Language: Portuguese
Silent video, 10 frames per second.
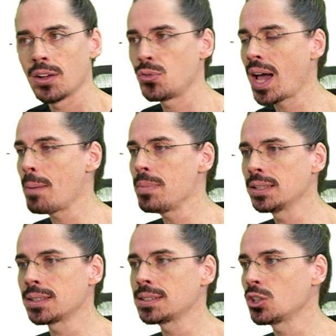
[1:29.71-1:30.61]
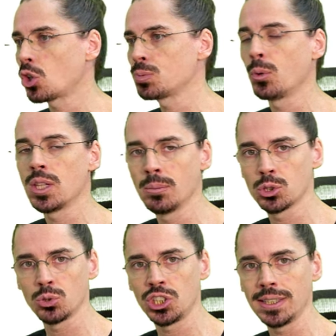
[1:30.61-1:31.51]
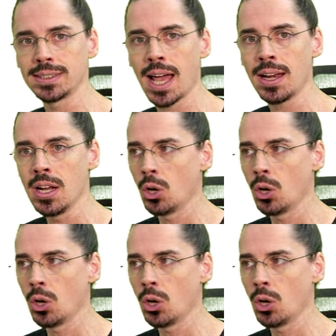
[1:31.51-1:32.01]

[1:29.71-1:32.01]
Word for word: ferramentas que nós podemos utilizar.